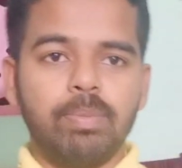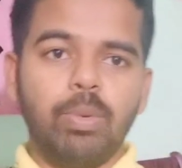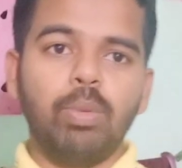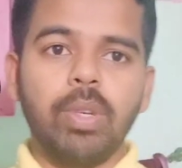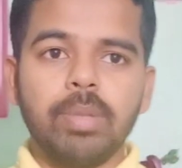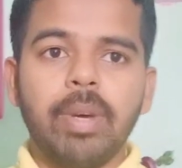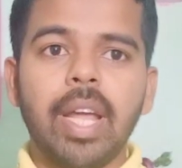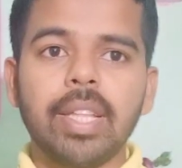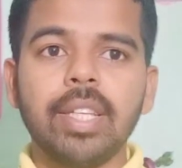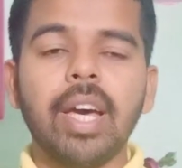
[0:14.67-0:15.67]
पूर्वज
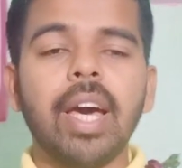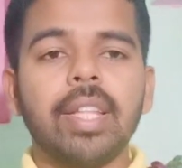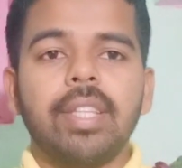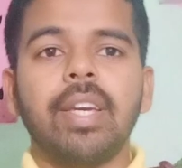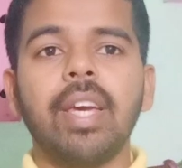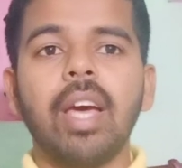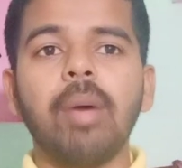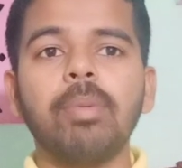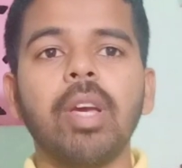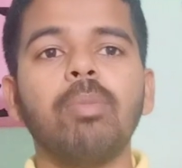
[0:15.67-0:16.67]
बनाते आते हैं
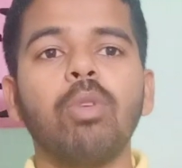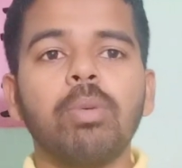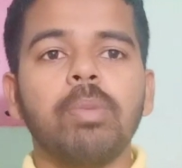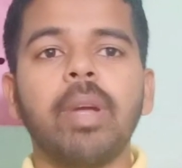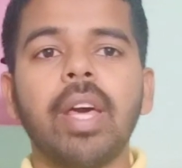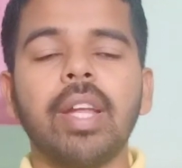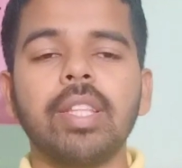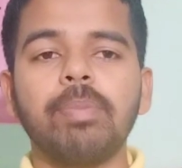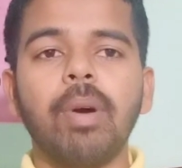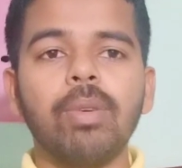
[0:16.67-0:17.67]
अभी हम लोग भी मना
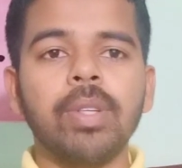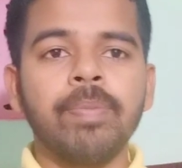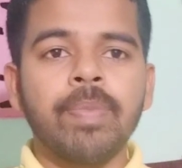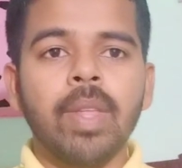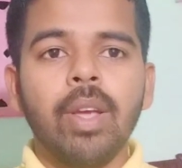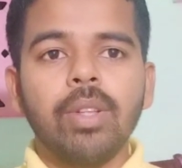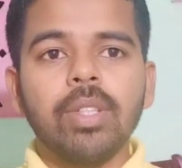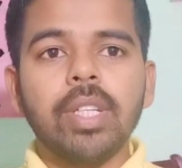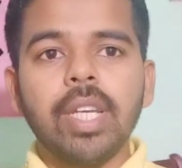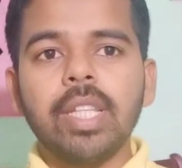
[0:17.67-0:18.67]
हैं
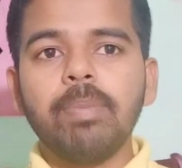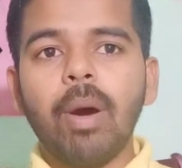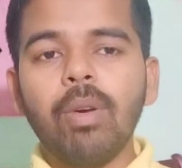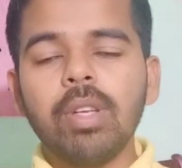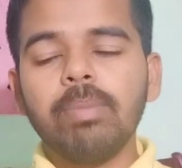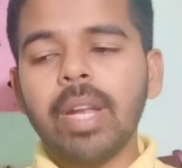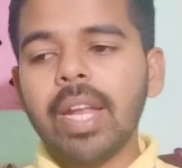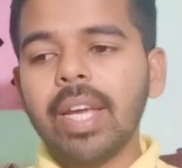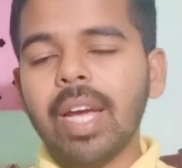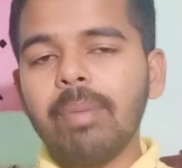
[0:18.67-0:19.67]
दीपावली देखिए दीपावली
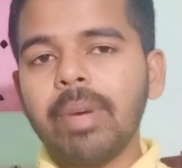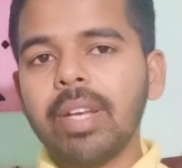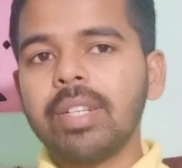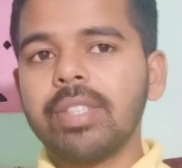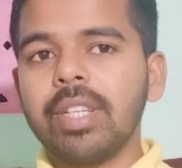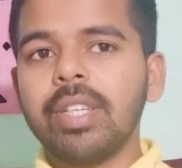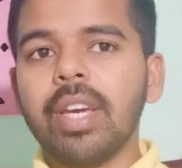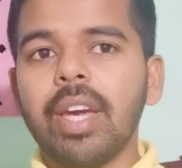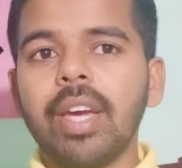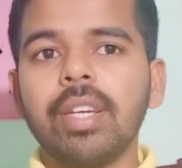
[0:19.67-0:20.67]
मनाने का मेन रीज़न
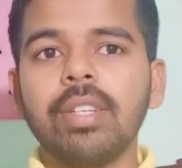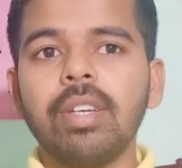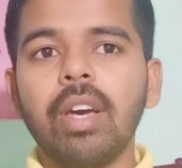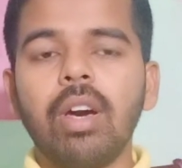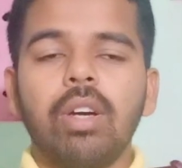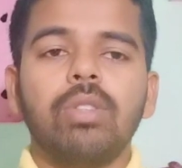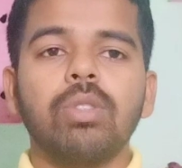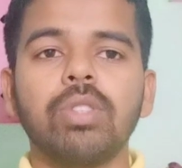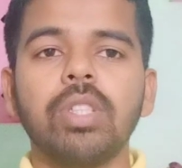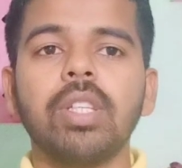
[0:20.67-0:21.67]
ये है कि
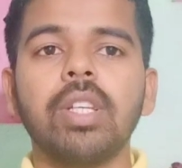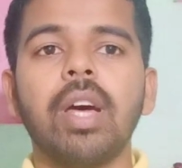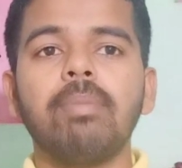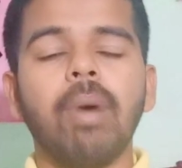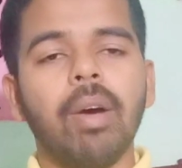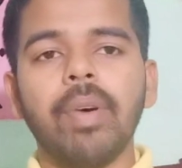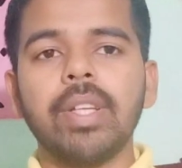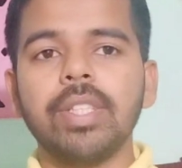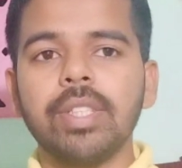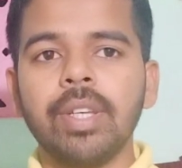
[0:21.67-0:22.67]
जो श्री राम
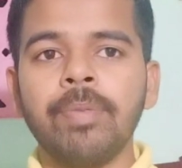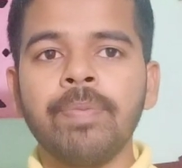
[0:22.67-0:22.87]
भगवान जी थे